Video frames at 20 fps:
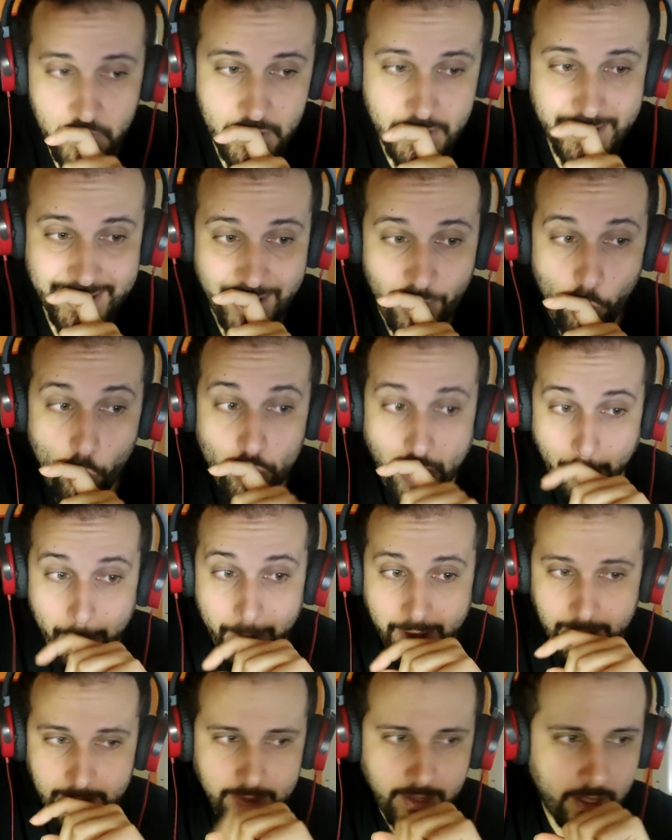
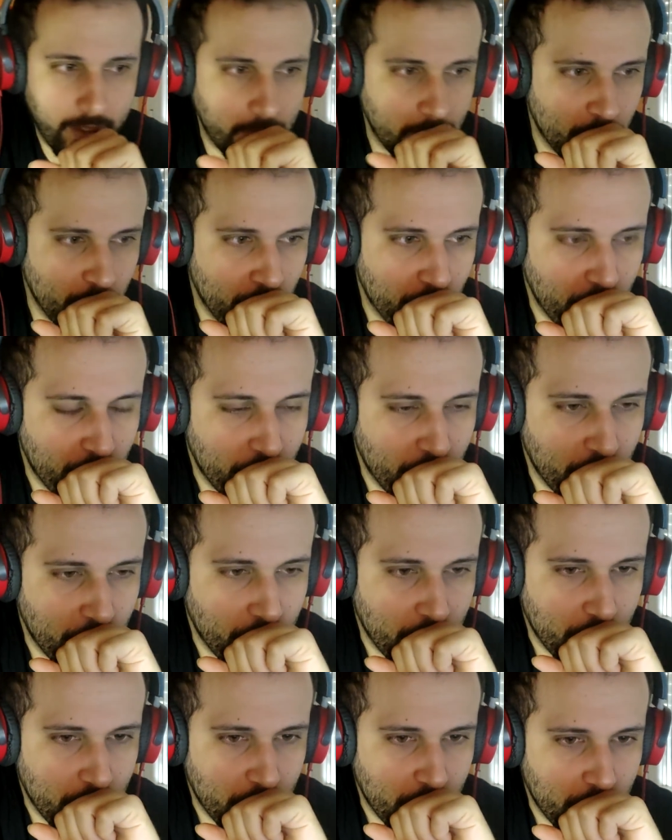seguramente
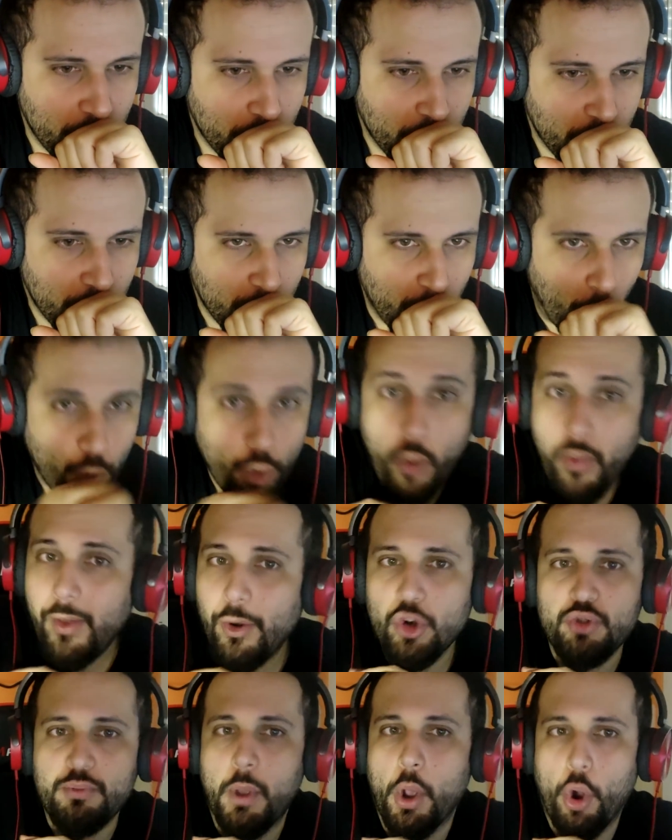uno de
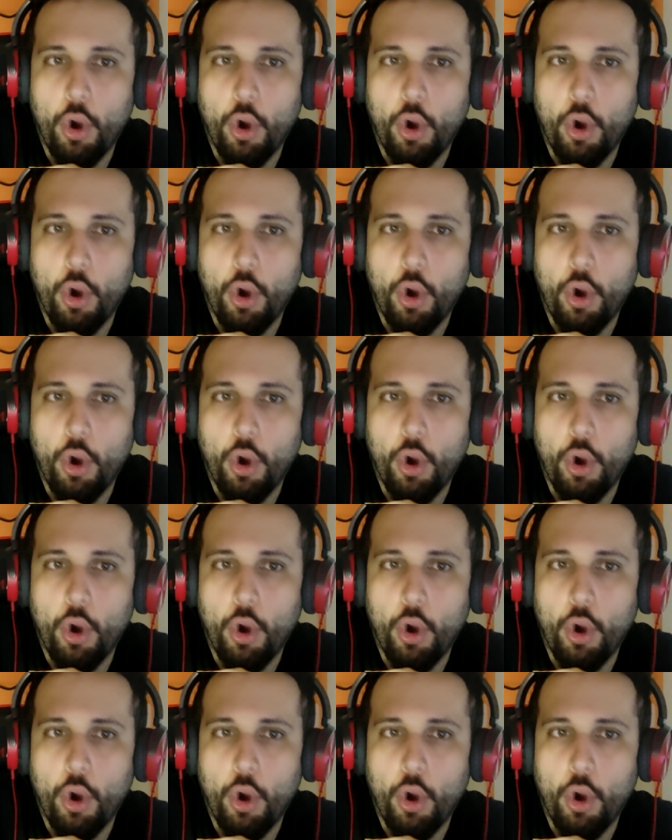los